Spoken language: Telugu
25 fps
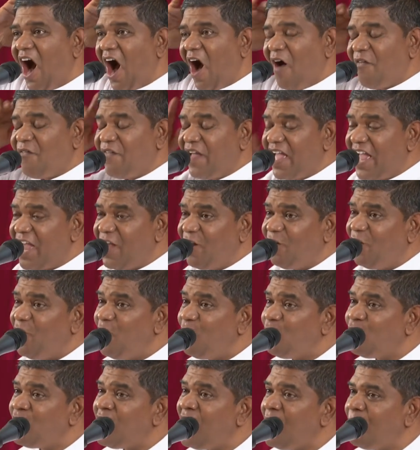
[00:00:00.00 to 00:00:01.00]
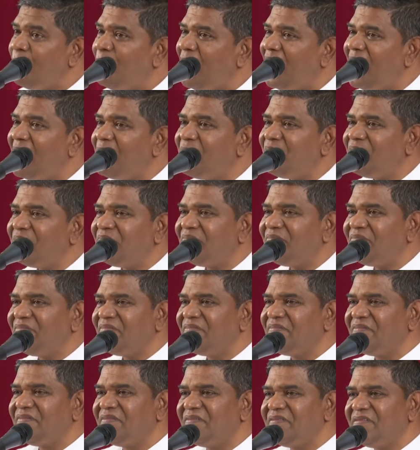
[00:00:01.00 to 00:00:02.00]
ఆ వేరులో ఉన్న బలం
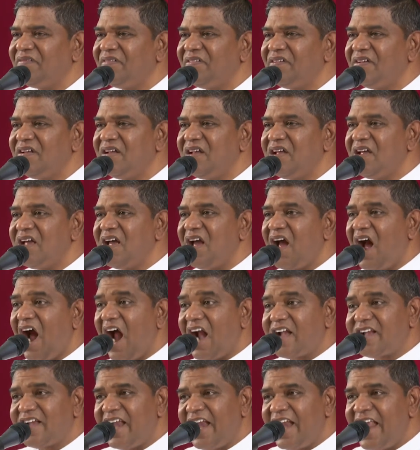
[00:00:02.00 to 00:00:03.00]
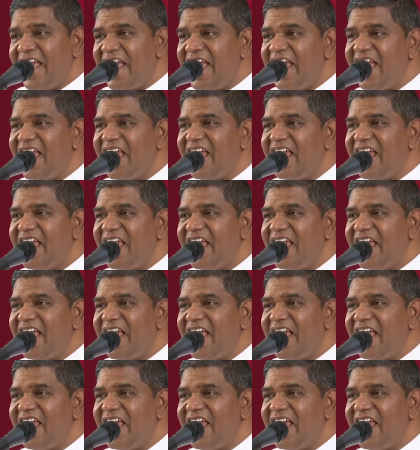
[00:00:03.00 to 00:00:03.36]
అట్లనే